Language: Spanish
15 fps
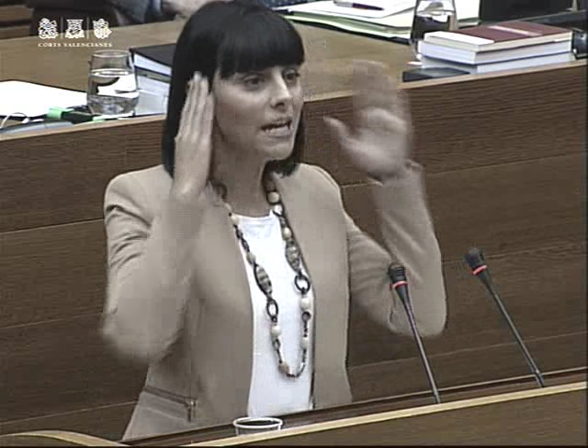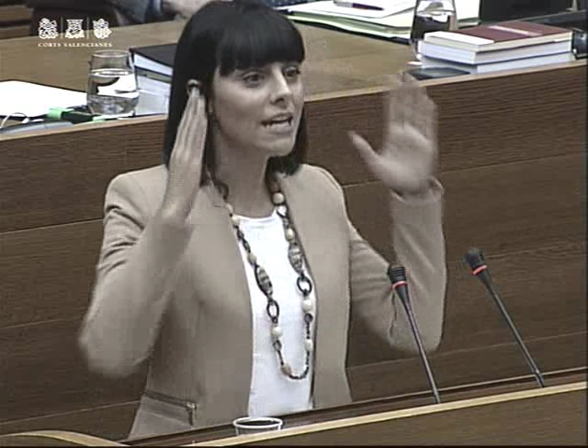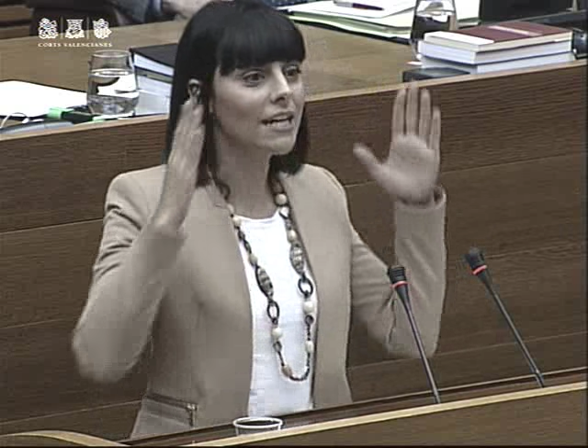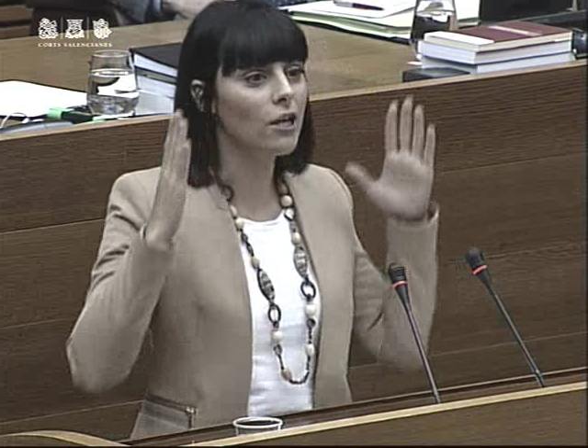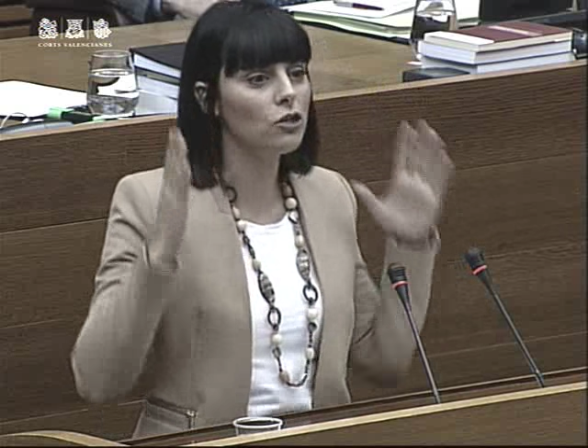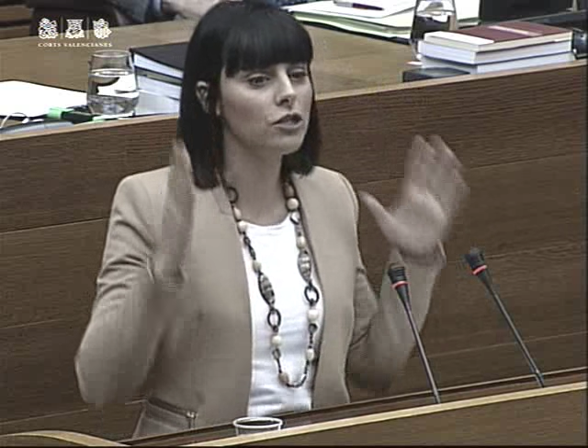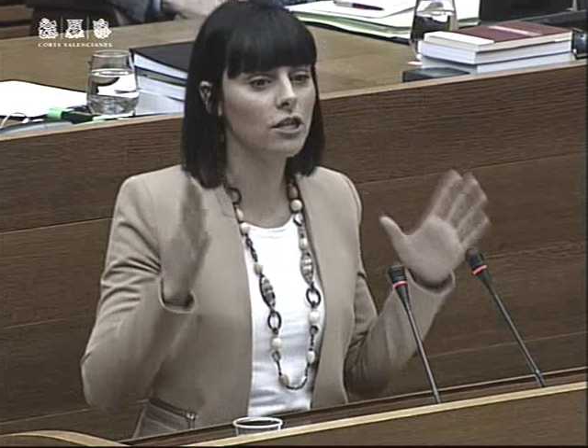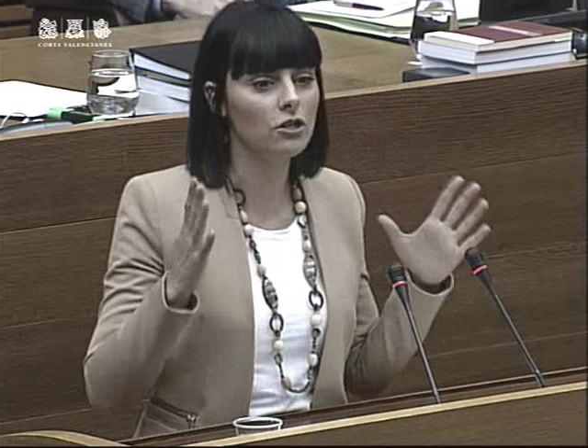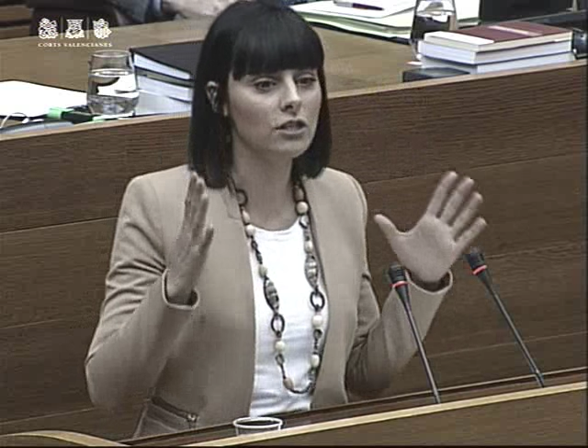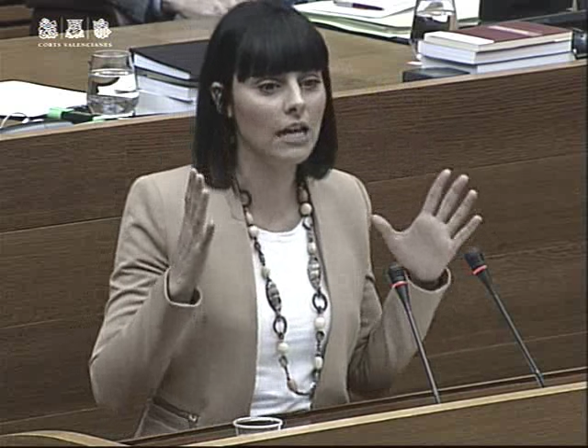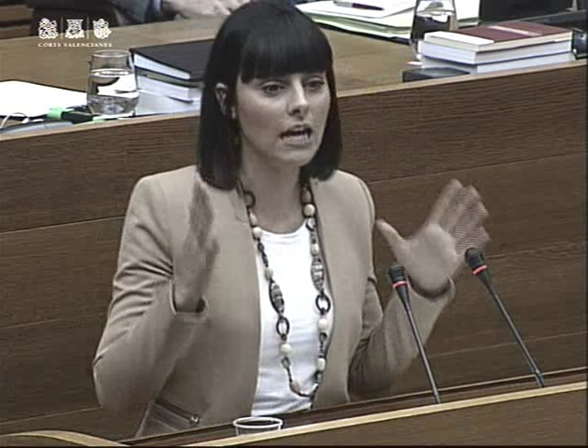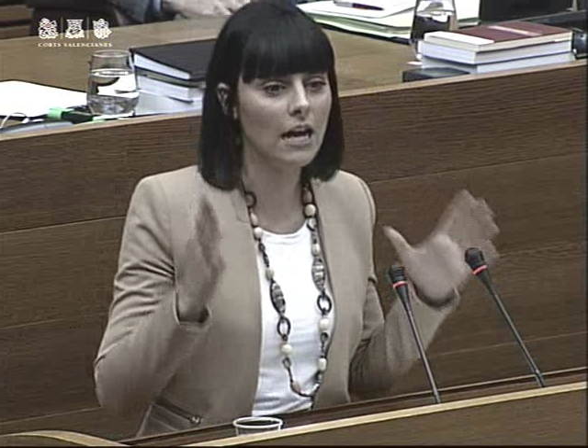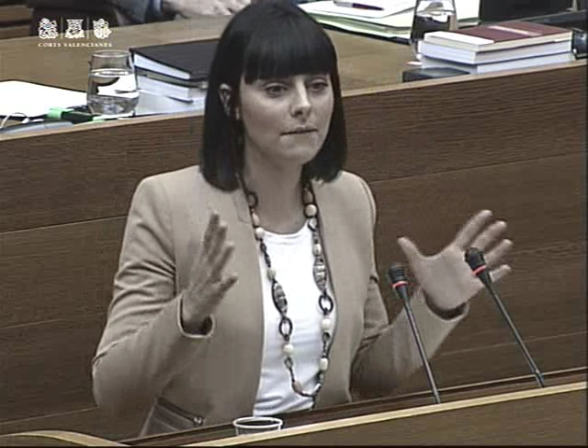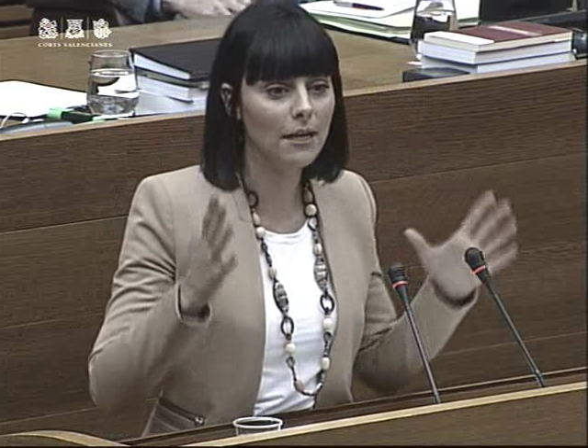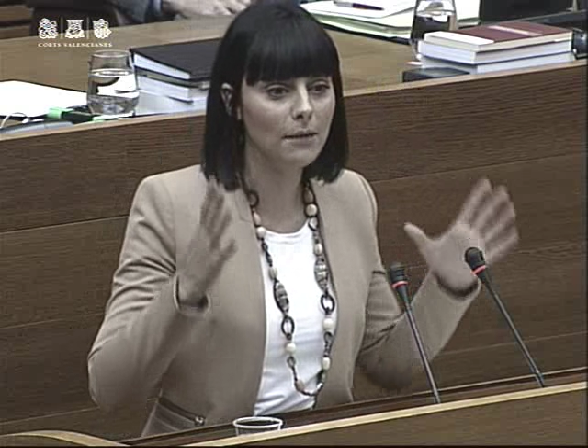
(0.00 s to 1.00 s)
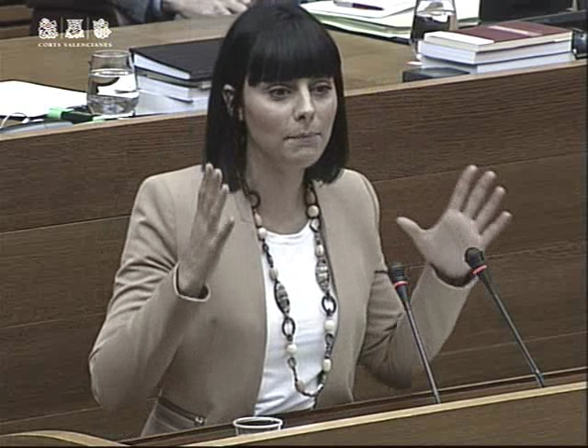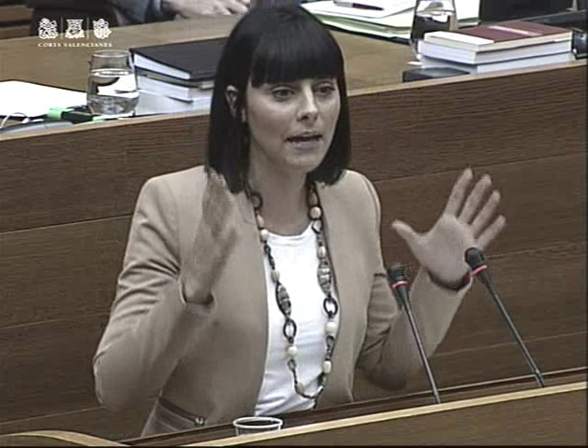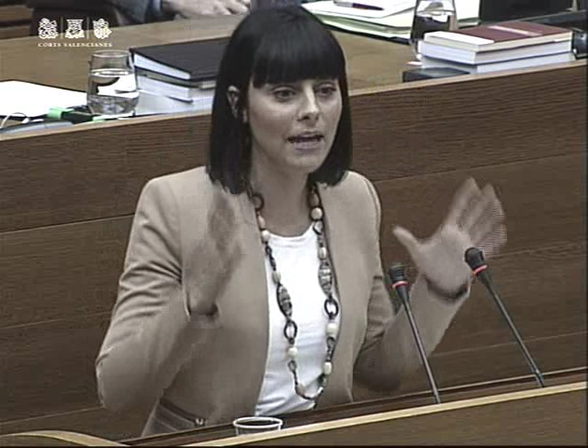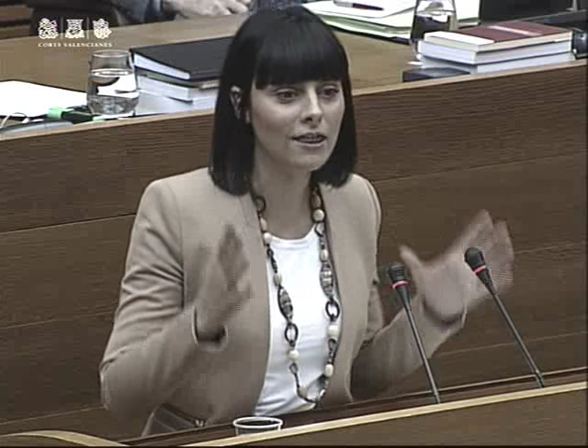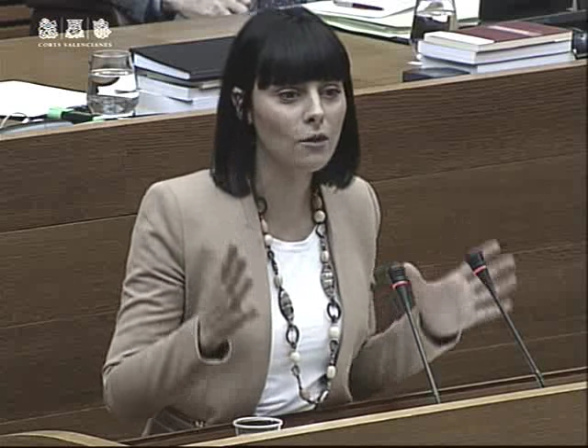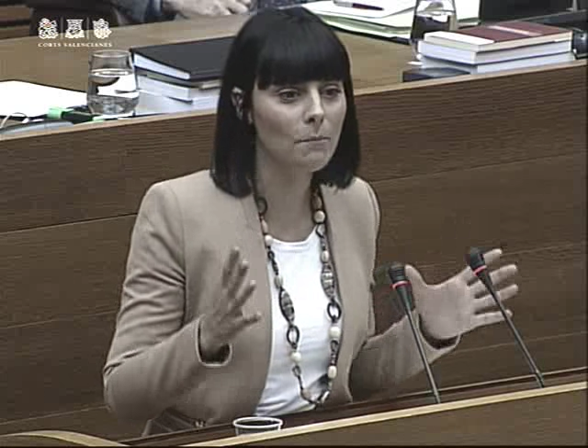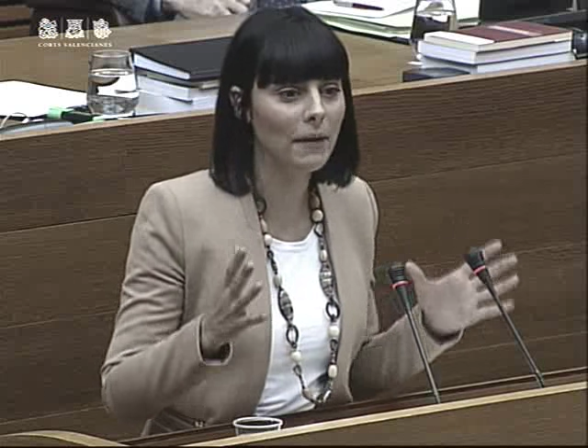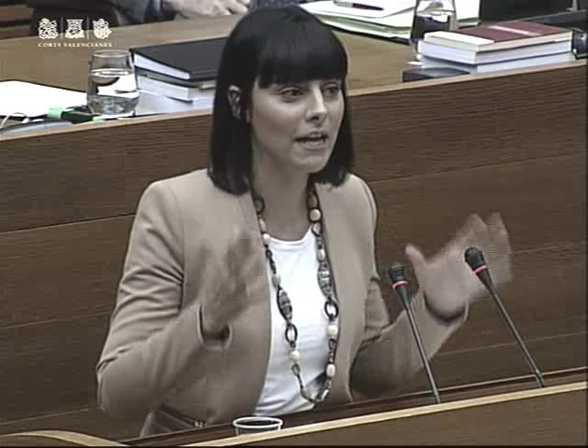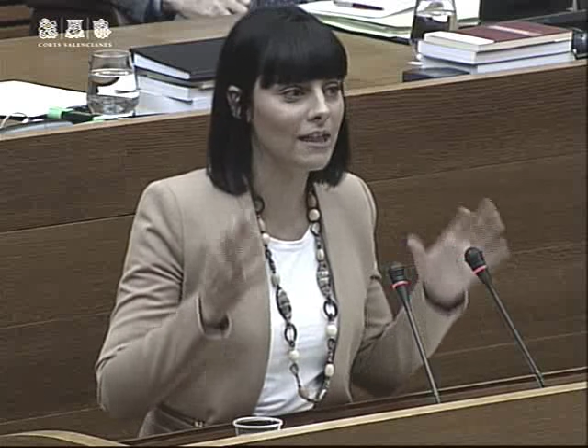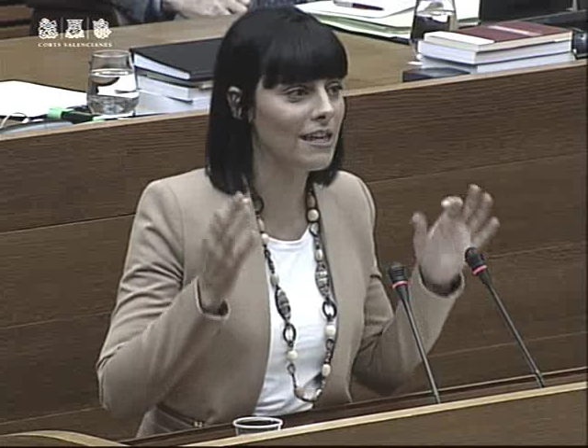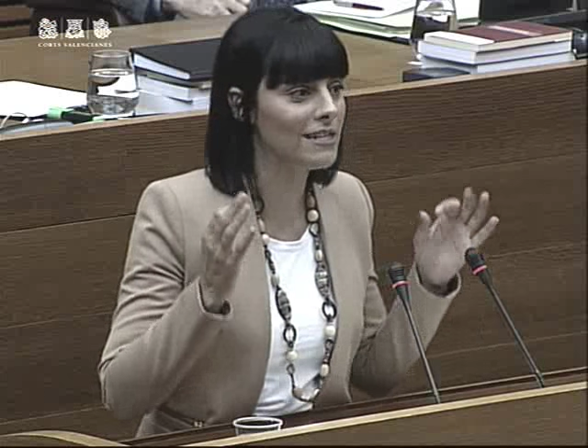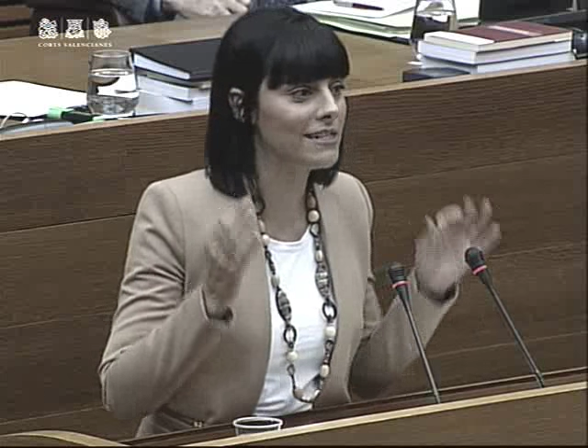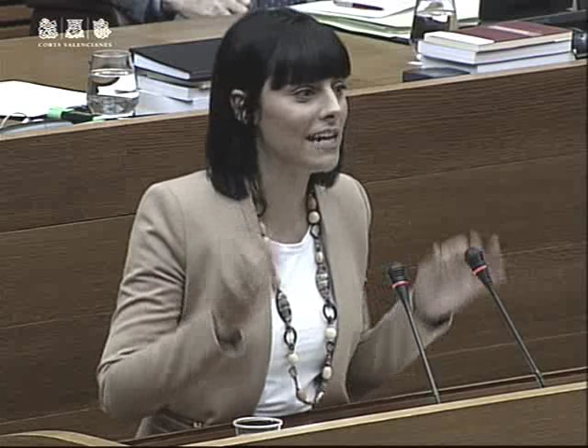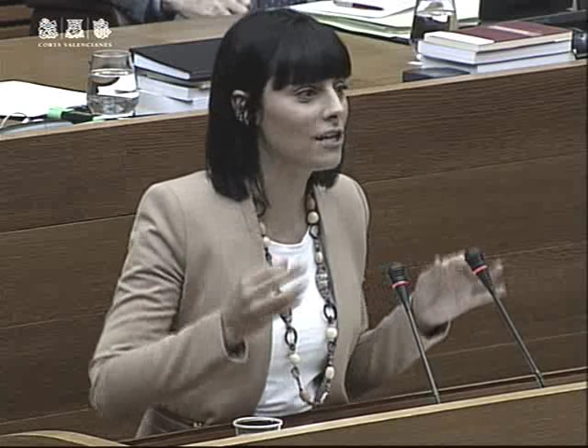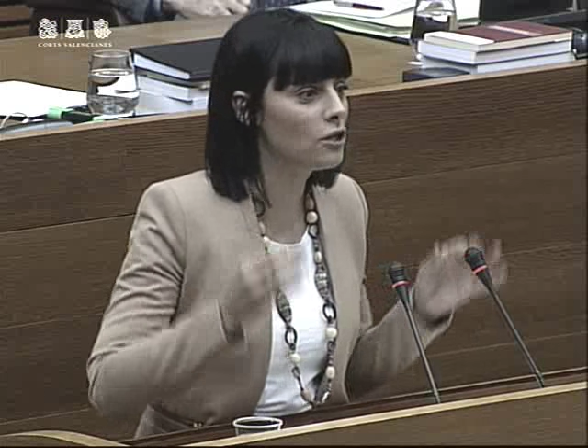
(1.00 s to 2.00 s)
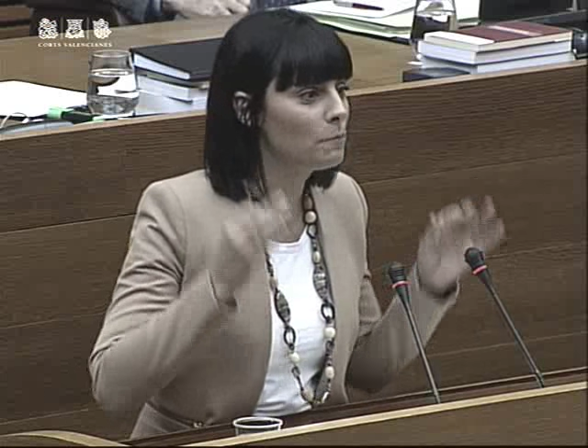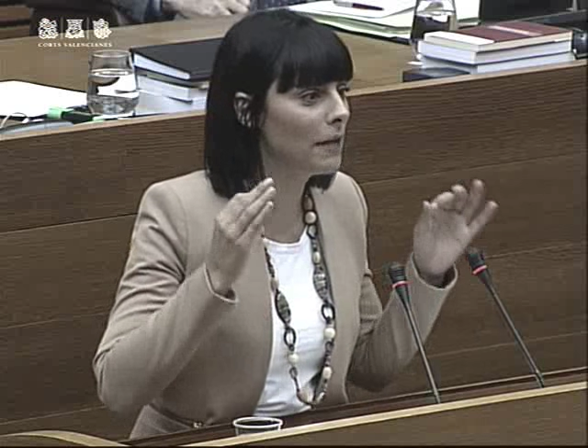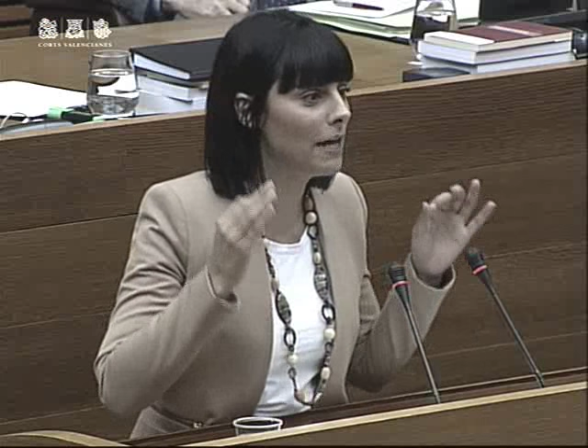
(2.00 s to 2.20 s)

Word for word: que hoy se nos acaba el plazo para censarnos para